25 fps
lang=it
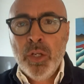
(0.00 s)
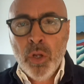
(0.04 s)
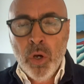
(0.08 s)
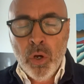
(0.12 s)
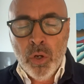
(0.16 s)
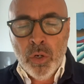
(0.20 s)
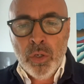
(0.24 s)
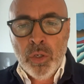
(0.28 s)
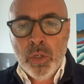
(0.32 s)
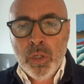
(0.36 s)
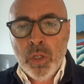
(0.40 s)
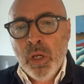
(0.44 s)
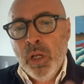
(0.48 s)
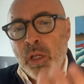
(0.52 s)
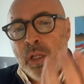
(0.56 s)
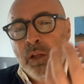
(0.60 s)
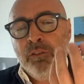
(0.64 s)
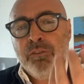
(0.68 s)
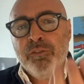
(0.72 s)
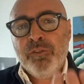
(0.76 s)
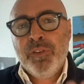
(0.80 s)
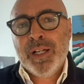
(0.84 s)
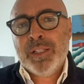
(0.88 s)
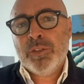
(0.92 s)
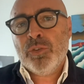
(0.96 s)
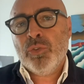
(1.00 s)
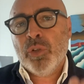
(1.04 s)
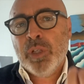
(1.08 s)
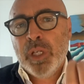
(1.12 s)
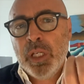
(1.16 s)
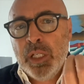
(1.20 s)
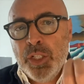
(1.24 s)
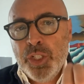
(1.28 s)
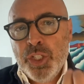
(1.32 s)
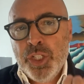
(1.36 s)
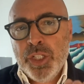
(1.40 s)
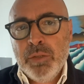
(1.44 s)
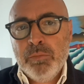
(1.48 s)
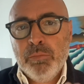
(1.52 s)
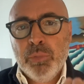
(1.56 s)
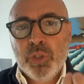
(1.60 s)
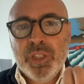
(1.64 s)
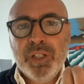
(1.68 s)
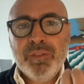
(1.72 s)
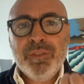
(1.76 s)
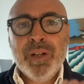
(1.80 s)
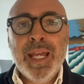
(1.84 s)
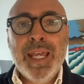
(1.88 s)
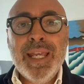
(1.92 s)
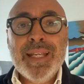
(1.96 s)
non il fatto che il cibo
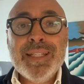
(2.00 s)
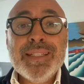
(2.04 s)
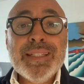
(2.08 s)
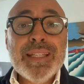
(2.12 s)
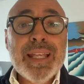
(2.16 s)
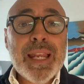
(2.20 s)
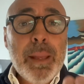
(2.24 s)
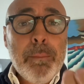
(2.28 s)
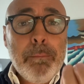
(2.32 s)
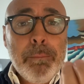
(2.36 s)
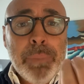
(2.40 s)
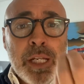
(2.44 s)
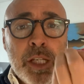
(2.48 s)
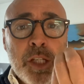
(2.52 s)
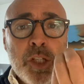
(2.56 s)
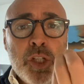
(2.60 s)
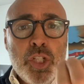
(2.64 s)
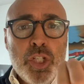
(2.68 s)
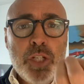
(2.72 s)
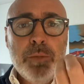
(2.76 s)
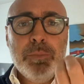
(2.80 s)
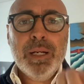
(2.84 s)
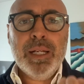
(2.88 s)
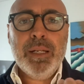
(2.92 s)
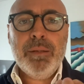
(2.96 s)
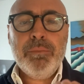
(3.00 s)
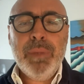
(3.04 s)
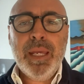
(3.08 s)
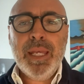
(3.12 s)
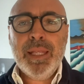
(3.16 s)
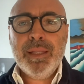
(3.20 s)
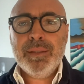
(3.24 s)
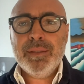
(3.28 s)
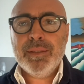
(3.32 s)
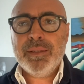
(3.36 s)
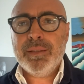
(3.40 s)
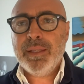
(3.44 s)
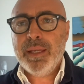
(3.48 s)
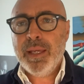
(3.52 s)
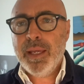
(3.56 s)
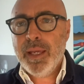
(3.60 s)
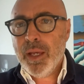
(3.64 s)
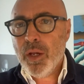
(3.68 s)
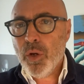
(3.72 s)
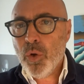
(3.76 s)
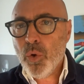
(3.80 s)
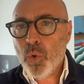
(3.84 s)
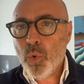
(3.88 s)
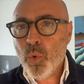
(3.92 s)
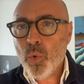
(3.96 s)
debba essere
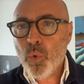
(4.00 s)
principalmente